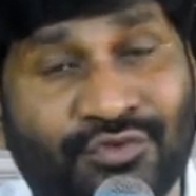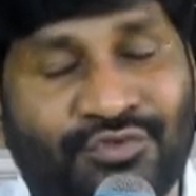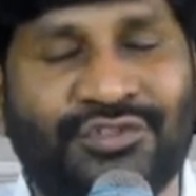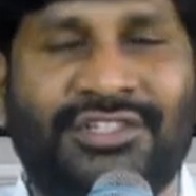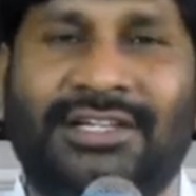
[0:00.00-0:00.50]

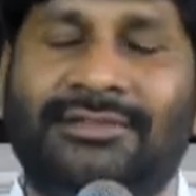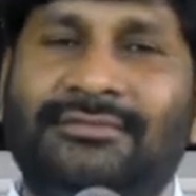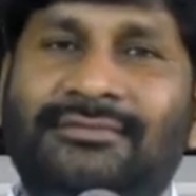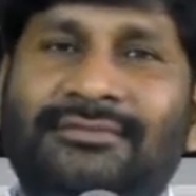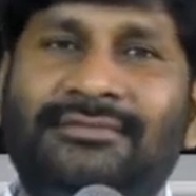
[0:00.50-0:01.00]
ముందుంటాడు
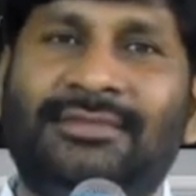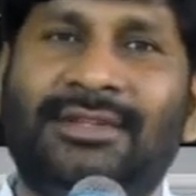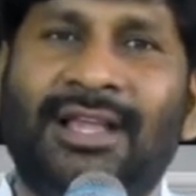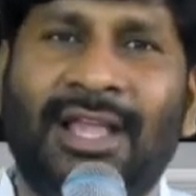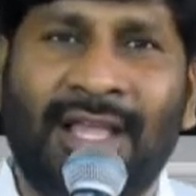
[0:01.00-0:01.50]

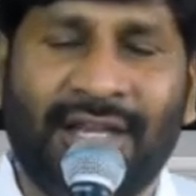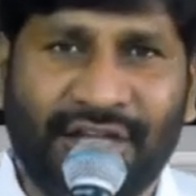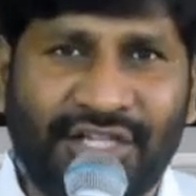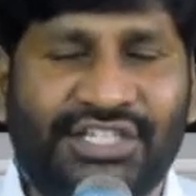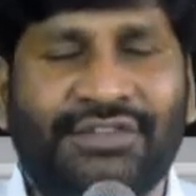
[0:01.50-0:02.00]

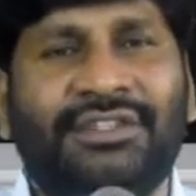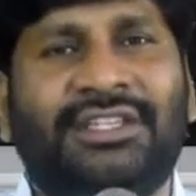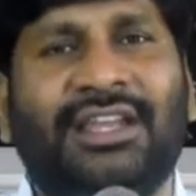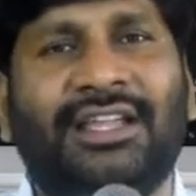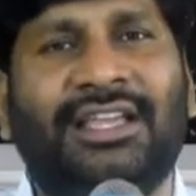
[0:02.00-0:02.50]
నీ
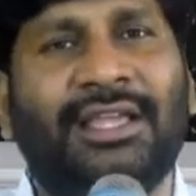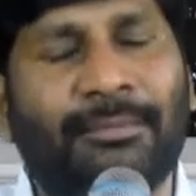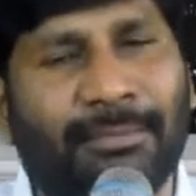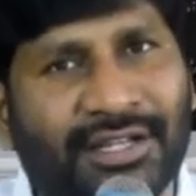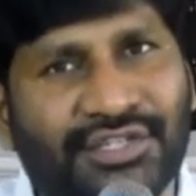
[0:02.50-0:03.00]
జీవితానికి
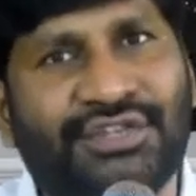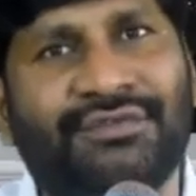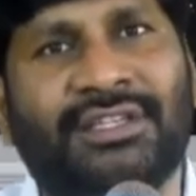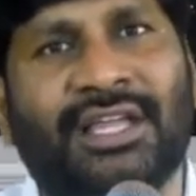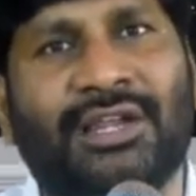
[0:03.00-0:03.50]
మన
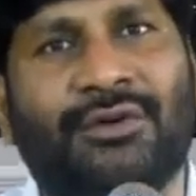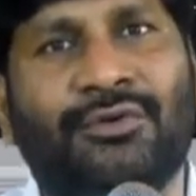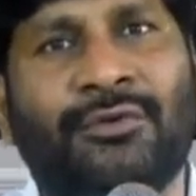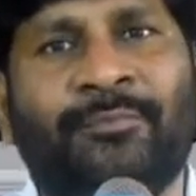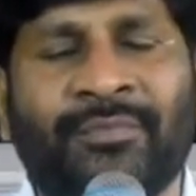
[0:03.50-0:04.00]

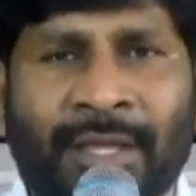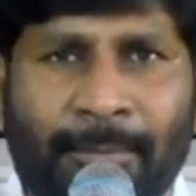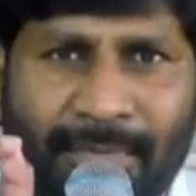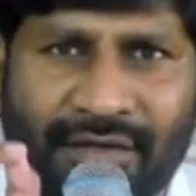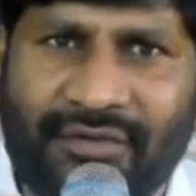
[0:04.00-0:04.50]
జీవితాలకు
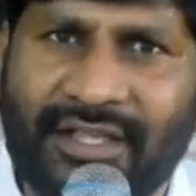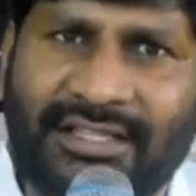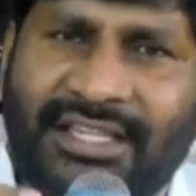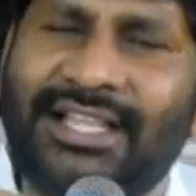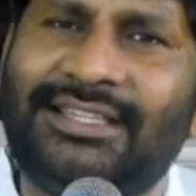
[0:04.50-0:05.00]
మీ
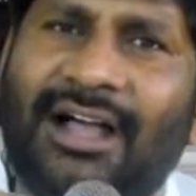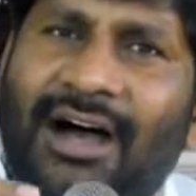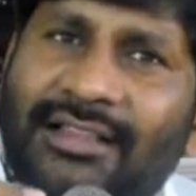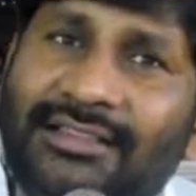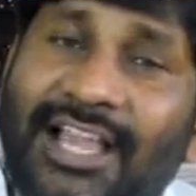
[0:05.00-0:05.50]
వ్యక్తిగత
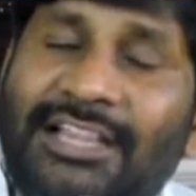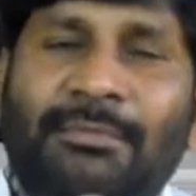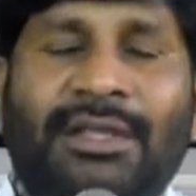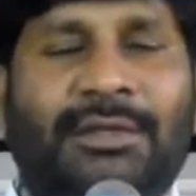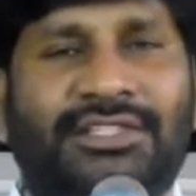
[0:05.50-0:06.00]

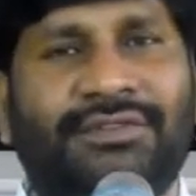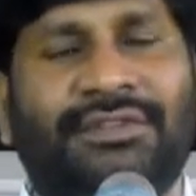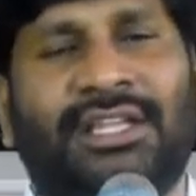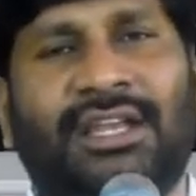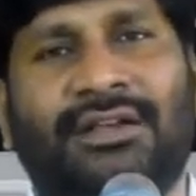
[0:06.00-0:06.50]
ఆధ్యాత్మిక
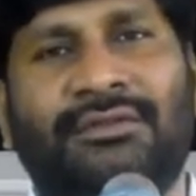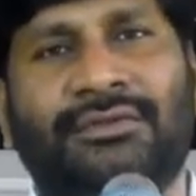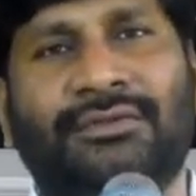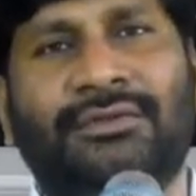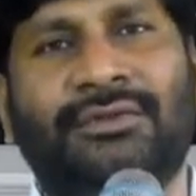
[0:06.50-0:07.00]
జీవితాలకు
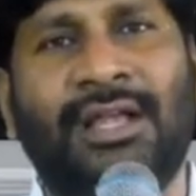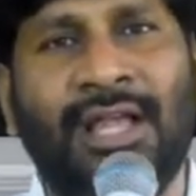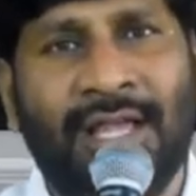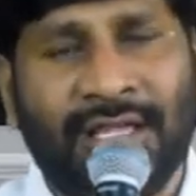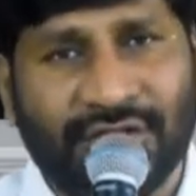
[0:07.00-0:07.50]

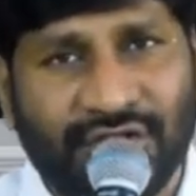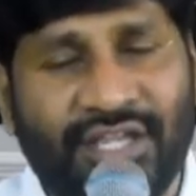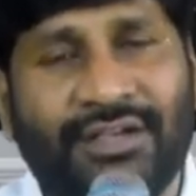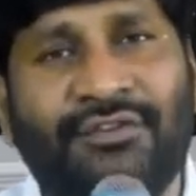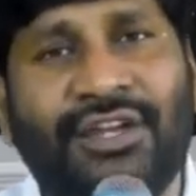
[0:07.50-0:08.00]

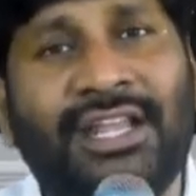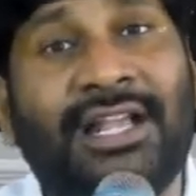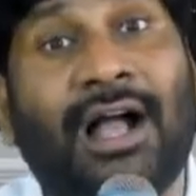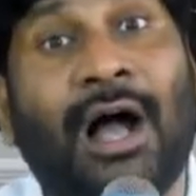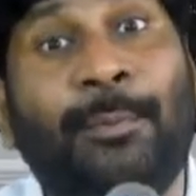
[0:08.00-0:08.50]
దేవునిని
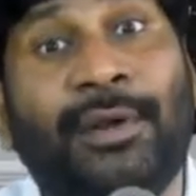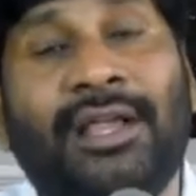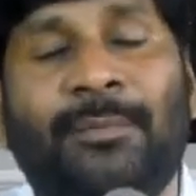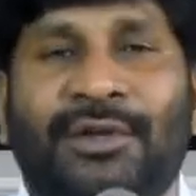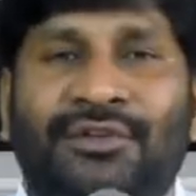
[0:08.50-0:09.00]

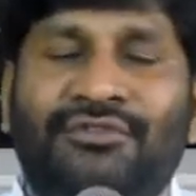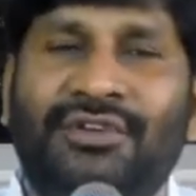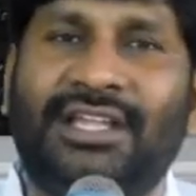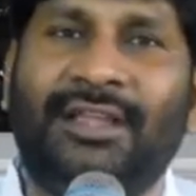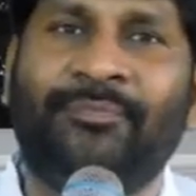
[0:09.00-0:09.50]
కాపురిగా
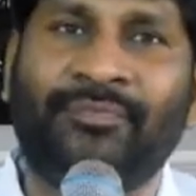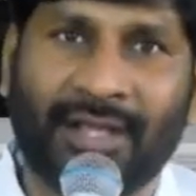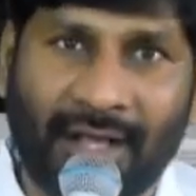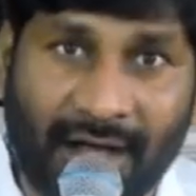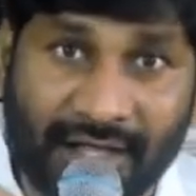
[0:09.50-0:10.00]
పెట్టుకుంటే
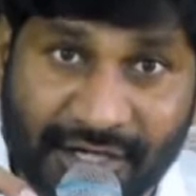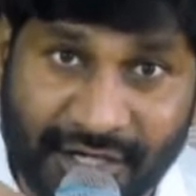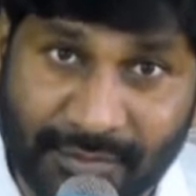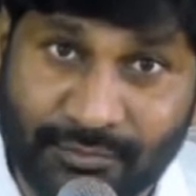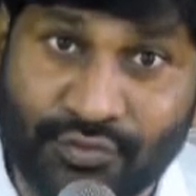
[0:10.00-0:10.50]
ఆయన
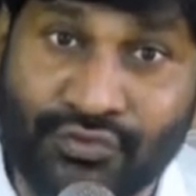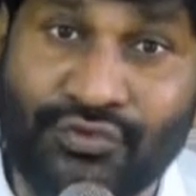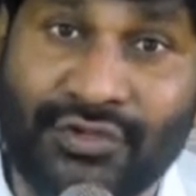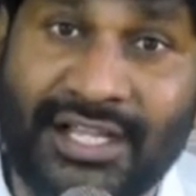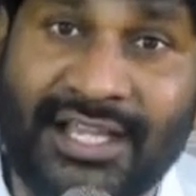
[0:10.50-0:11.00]
నీ
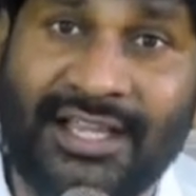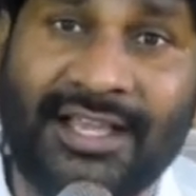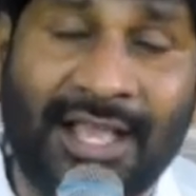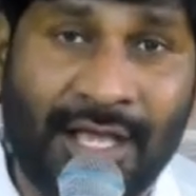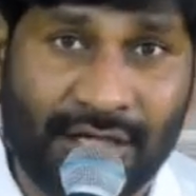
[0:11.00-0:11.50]
ముందుండి
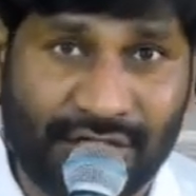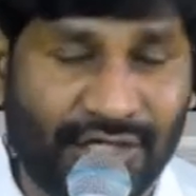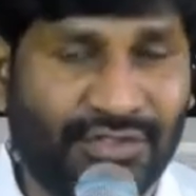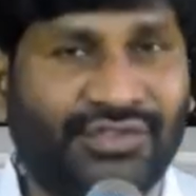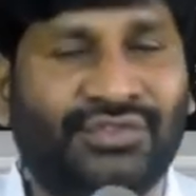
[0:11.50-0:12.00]

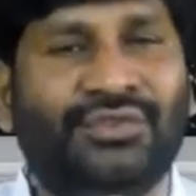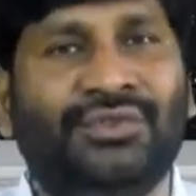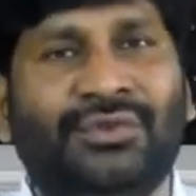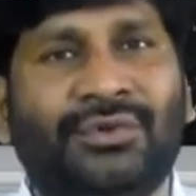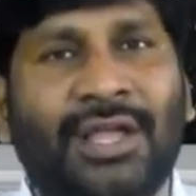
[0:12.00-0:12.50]
నడుస్తూ
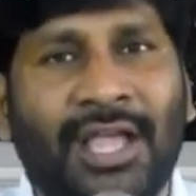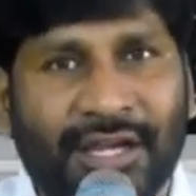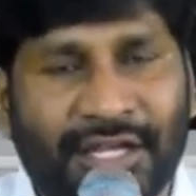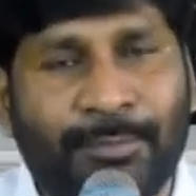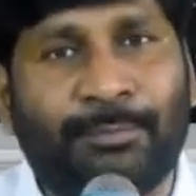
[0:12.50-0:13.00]

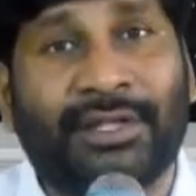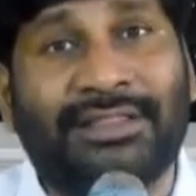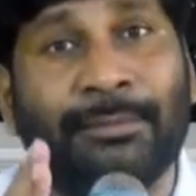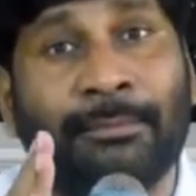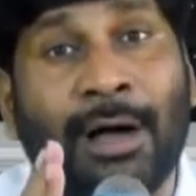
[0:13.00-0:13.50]
నీ
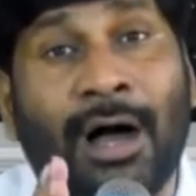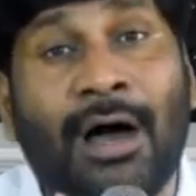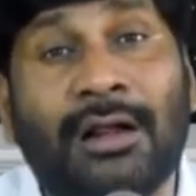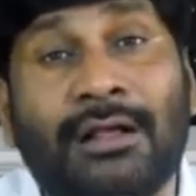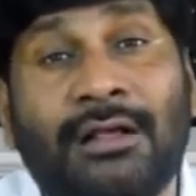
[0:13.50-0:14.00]
ప్రతి
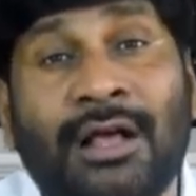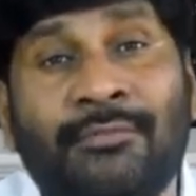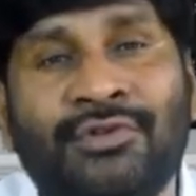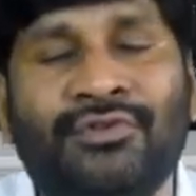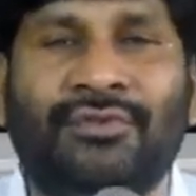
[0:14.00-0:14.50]

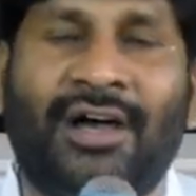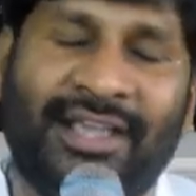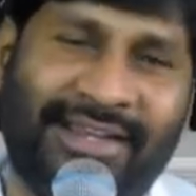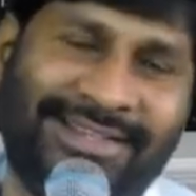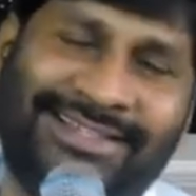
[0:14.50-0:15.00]
మార్గమును
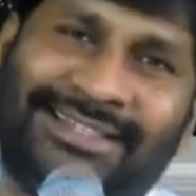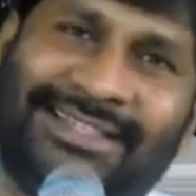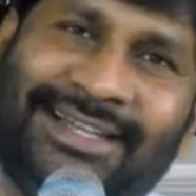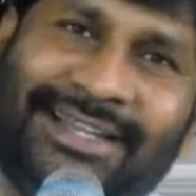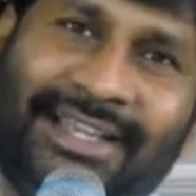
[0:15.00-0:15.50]
ఆయన ఏం
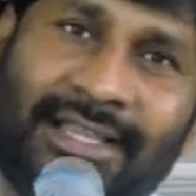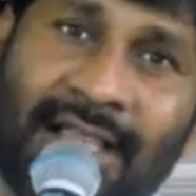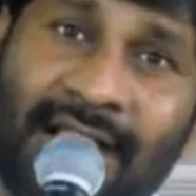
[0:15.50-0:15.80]
చేస్తాడంటే